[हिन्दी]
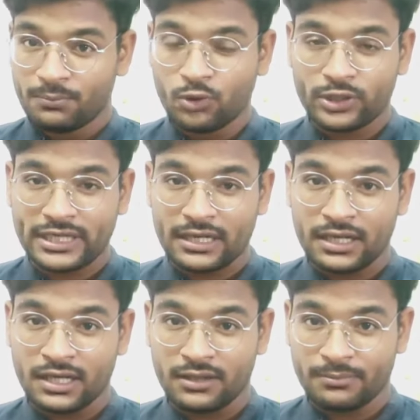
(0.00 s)
बोट का
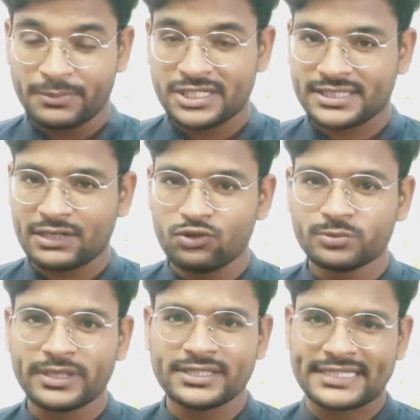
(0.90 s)
बर्ड्स था
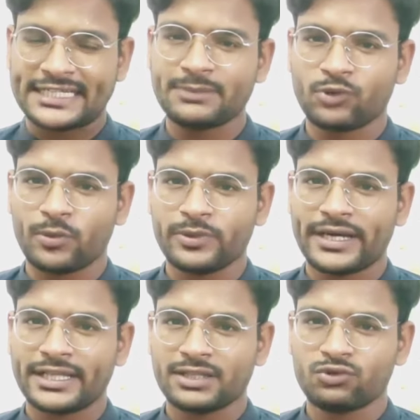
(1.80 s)
उसमें चार्जिंग प्रॉब्लम
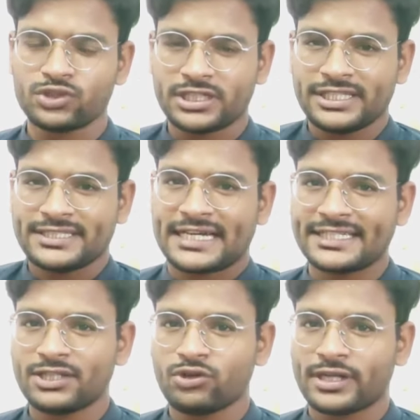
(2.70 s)
आ रहे थे वो जल्दी
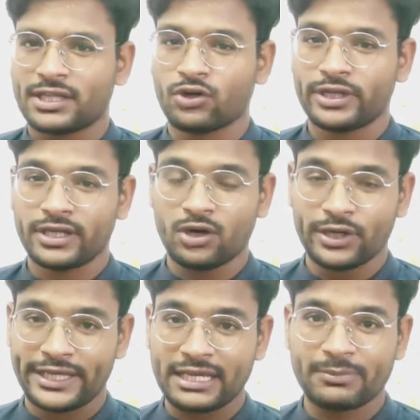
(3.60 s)
चार्जिंग नहीं हो रहा था
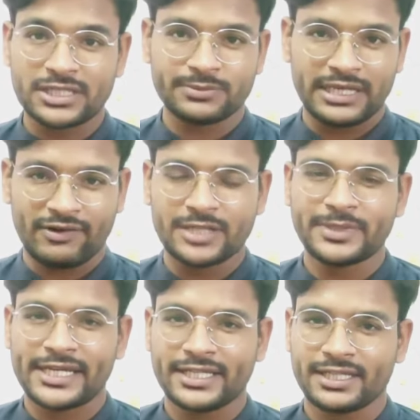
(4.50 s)
और एक बर्ड्स में आवाज़
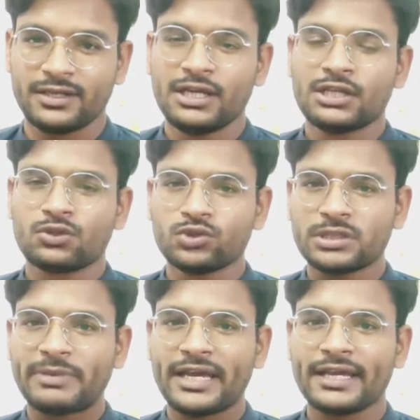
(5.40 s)
भी नहीं आ रही थी तो
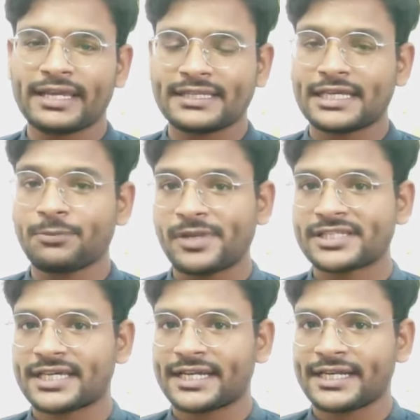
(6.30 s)
उसे मैं गया था
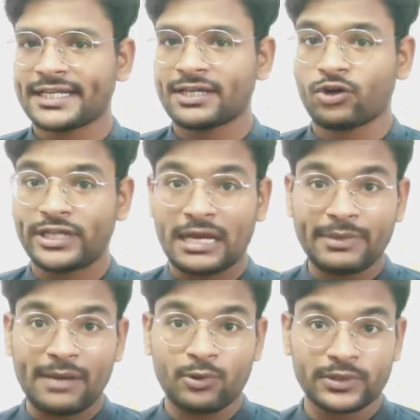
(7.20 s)
रिप्लेस कराने के लिए और यहाँ
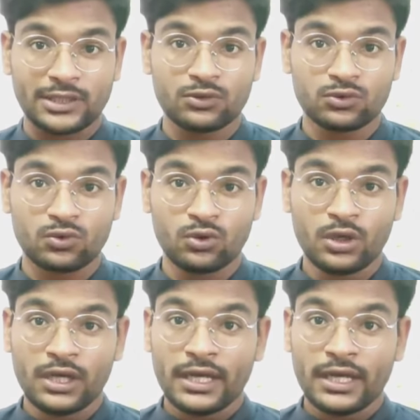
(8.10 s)
मैं आपको बता दूँ तो